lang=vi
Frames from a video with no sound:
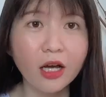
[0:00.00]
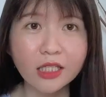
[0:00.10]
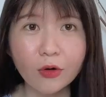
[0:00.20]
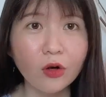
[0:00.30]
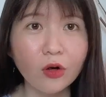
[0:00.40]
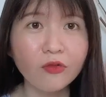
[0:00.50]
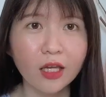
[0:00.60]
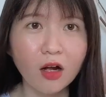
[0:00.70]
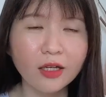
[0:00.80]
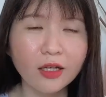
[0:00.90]
có thể trao đổi cái
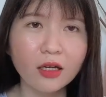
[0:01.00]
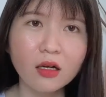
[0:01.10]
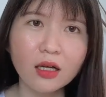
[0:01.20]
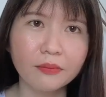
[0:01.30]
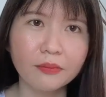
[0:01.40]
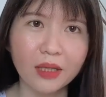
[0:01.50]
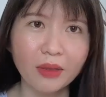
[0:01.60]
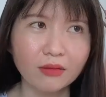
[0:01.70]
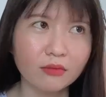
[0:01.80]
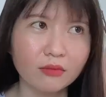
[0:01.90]
việc gì đó thì cái đó là là
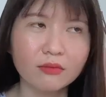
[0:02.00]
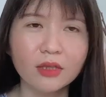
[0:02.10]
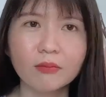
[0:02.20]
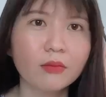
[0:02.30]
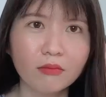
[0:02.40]
mình mình